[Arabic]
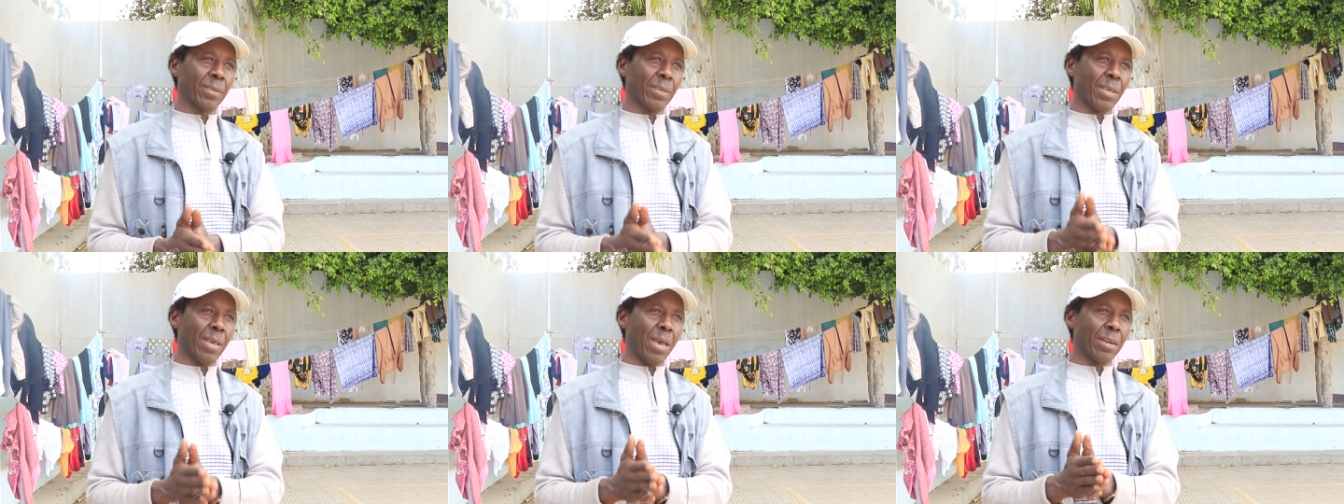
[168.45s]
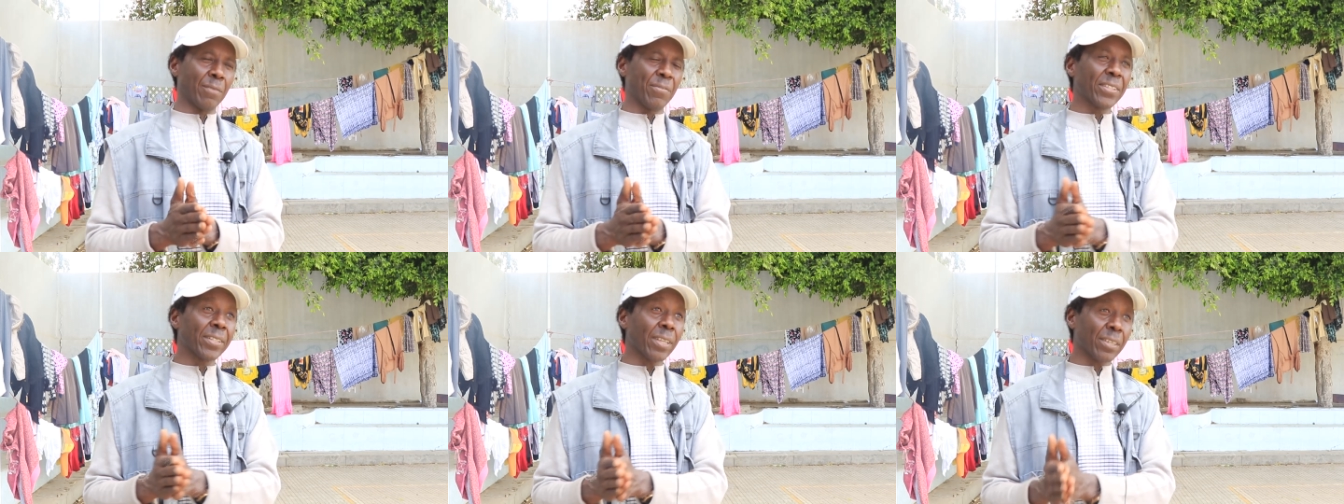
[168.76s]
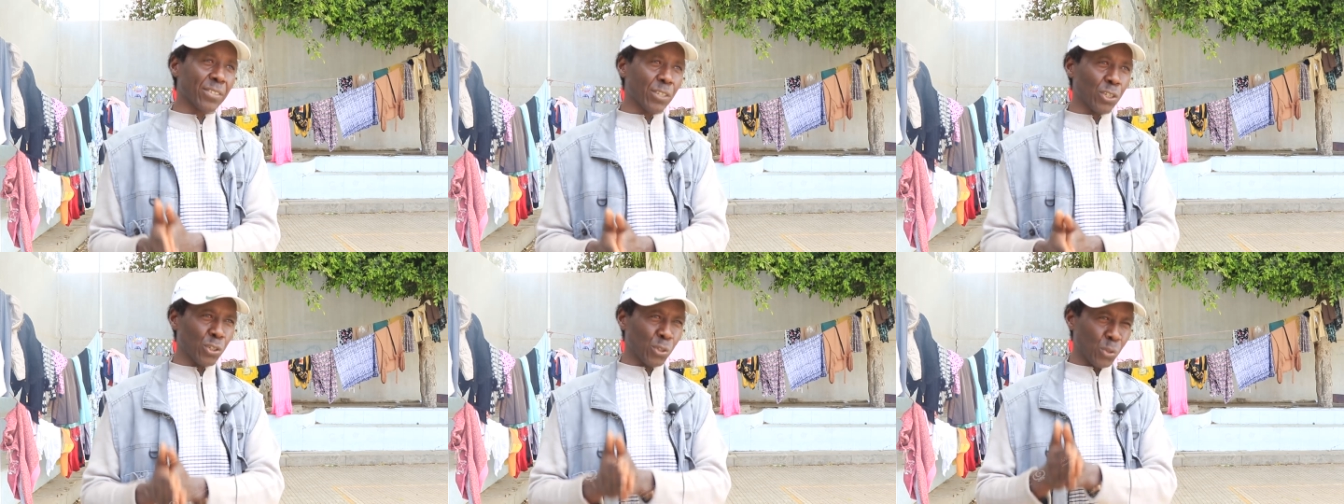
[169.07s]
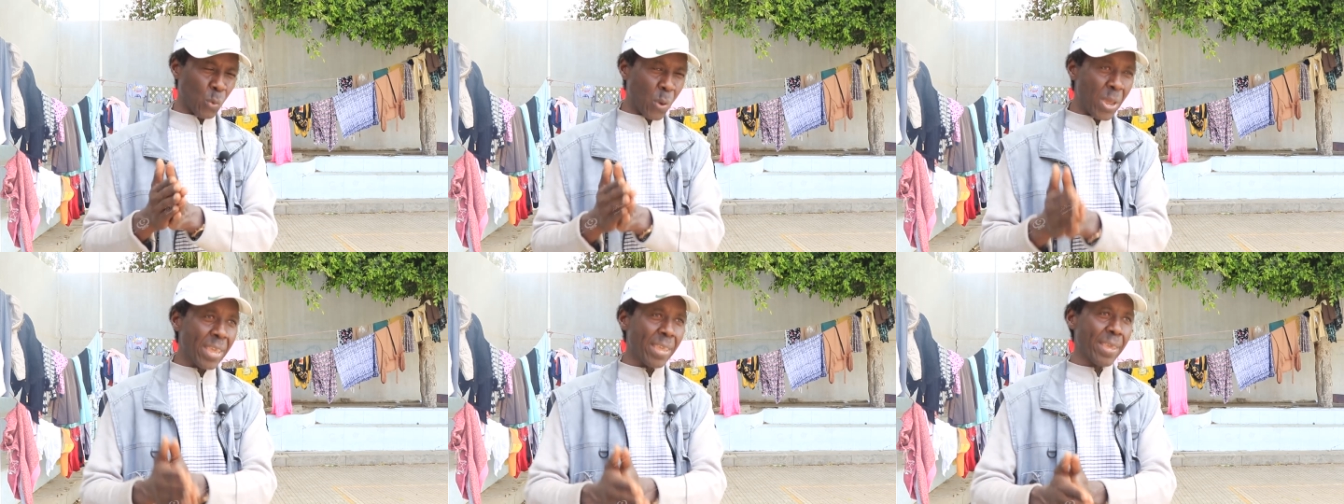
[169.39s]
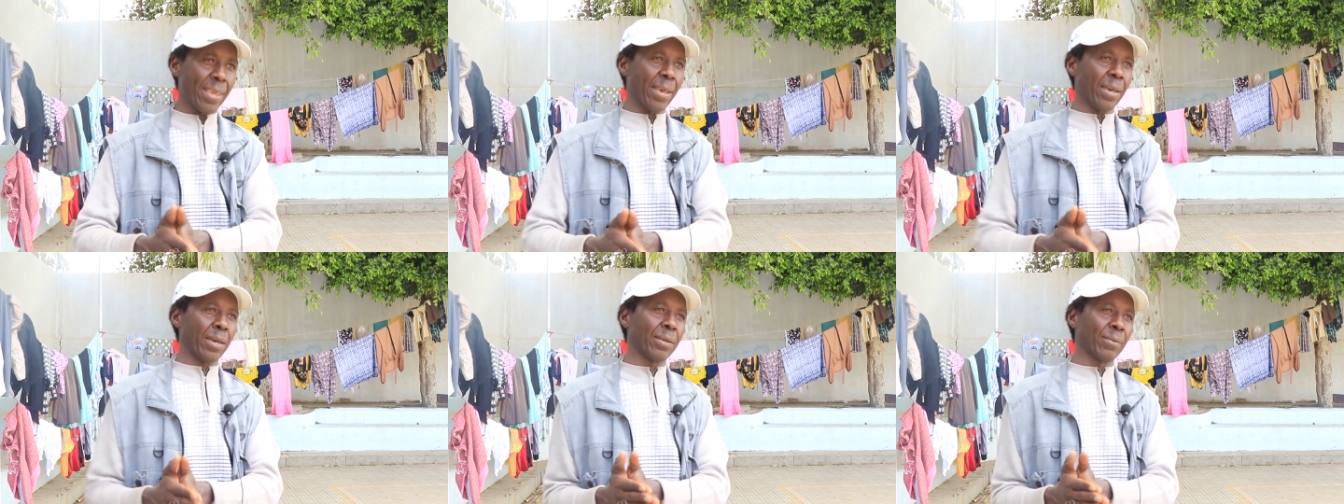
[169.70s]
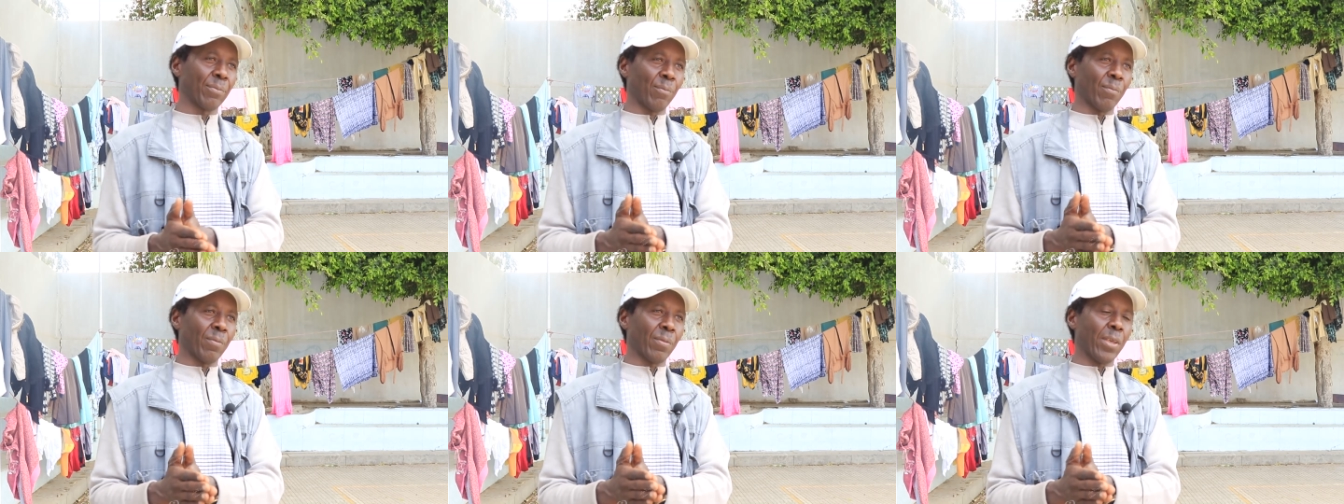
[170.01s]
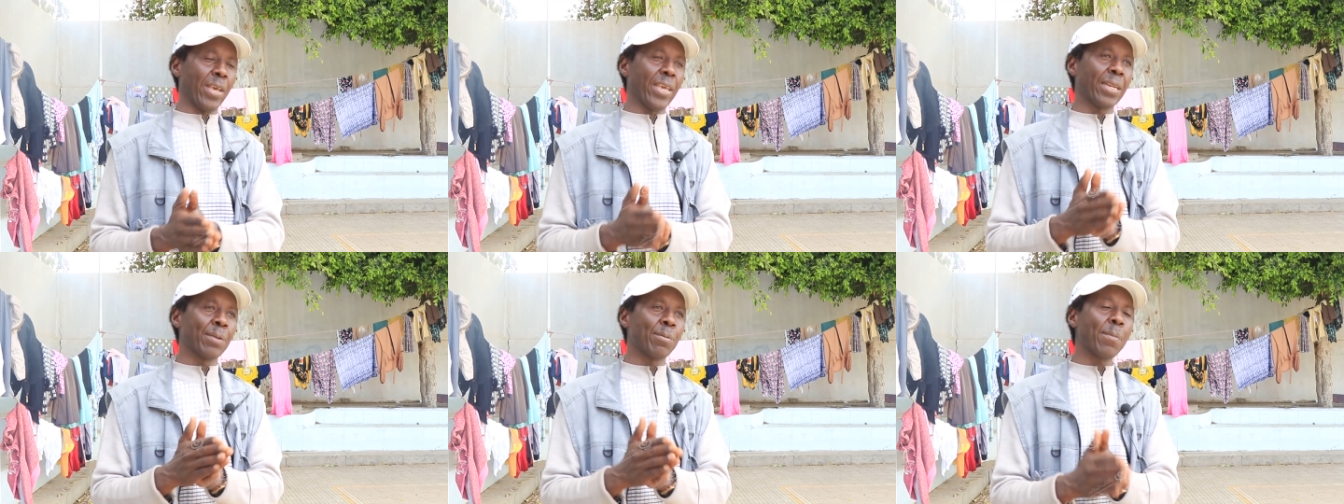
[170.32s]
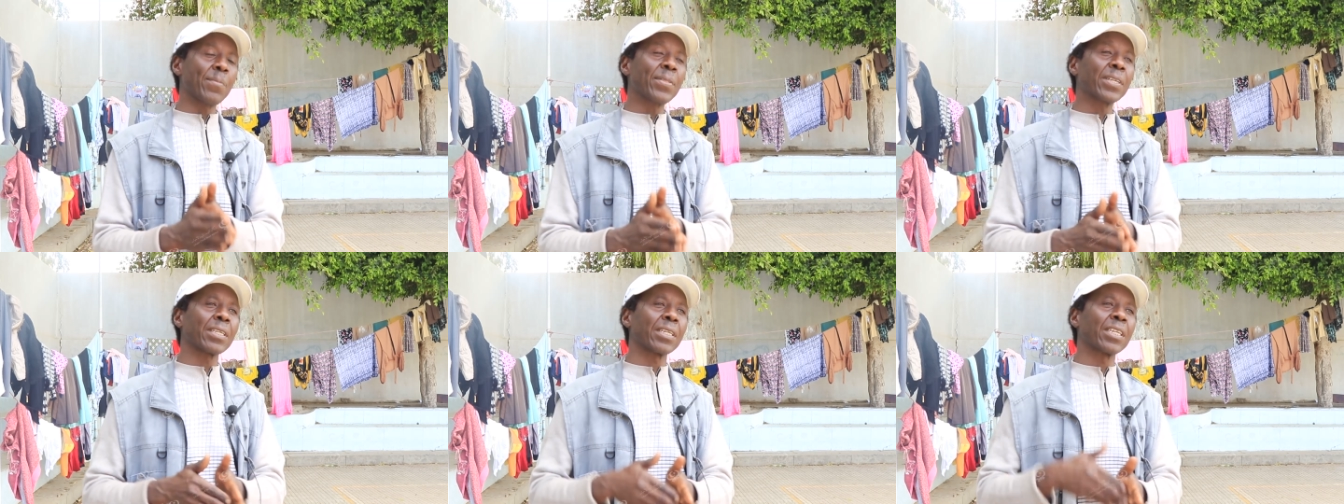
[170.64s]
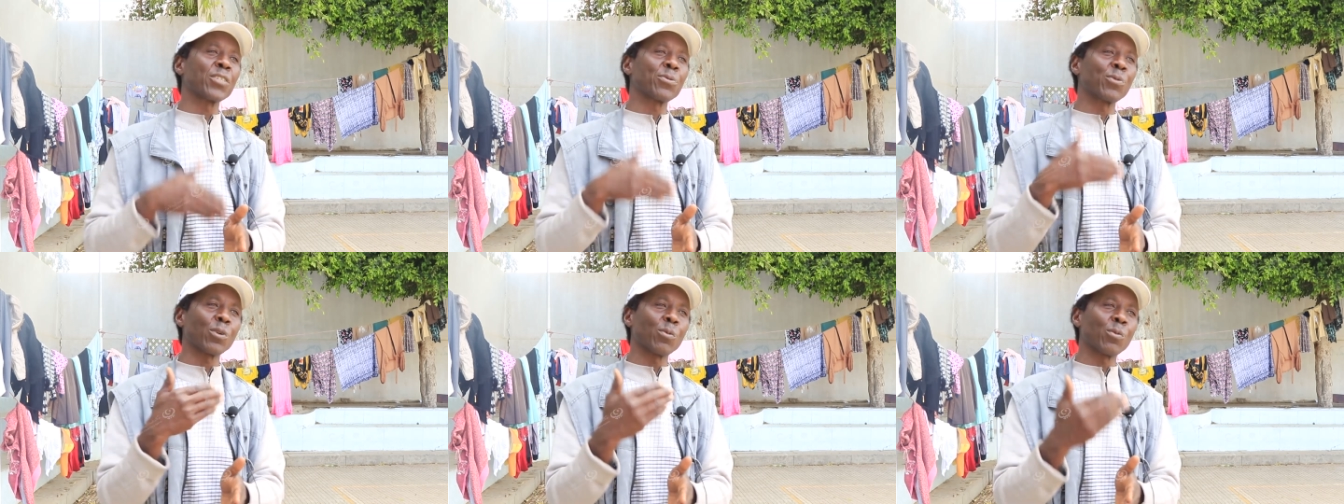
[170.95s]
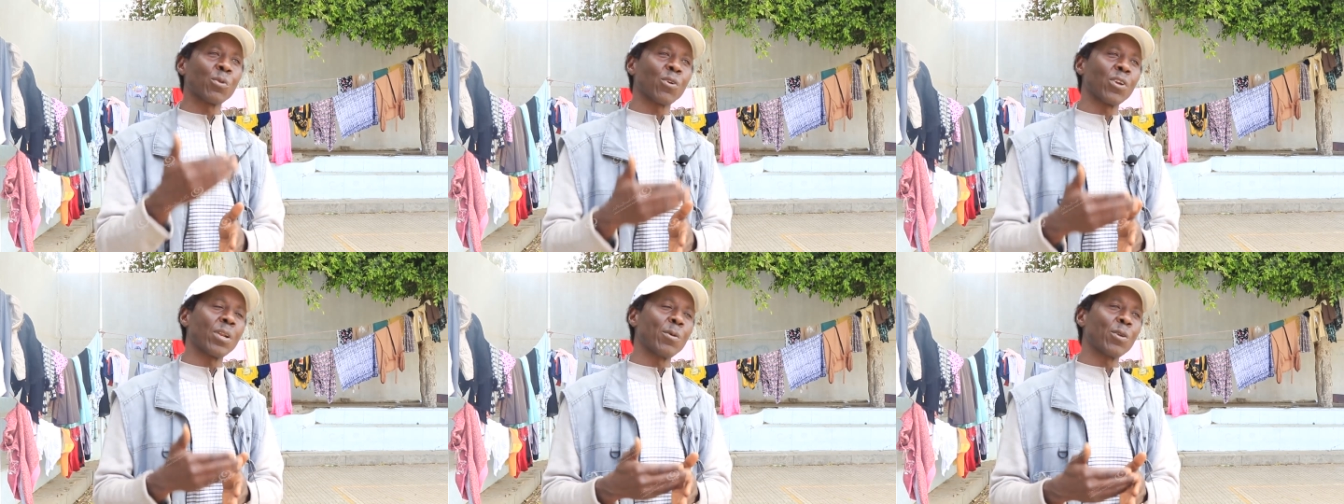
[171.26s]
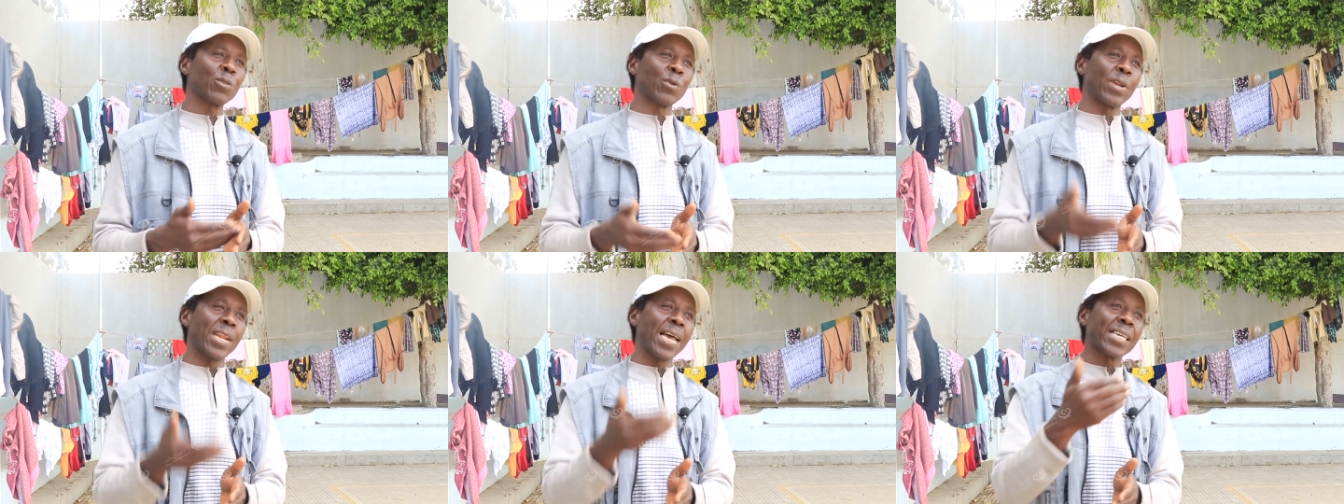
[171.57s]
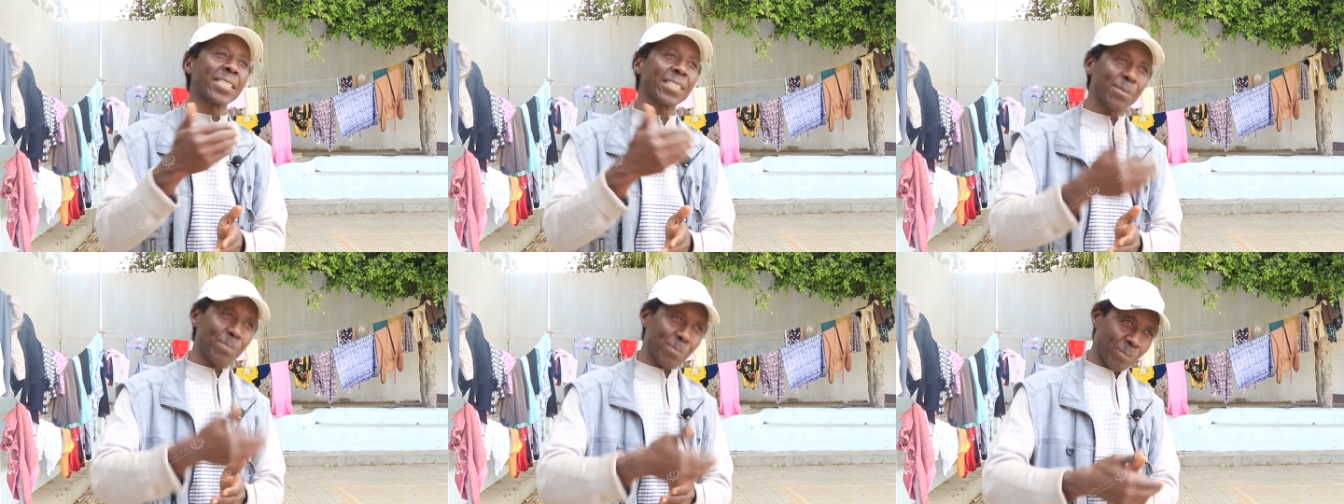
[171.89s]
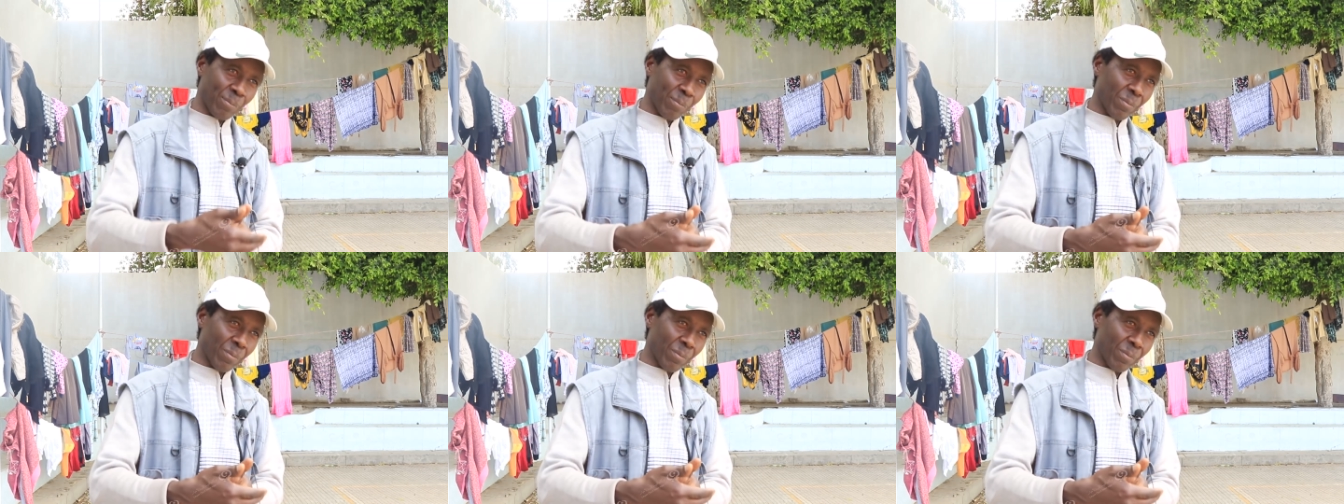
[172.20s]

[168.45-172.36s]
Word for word: يعني في تقصير شوية إحنا ما بنقدر نجبرهم نقول لهم أنتم لازم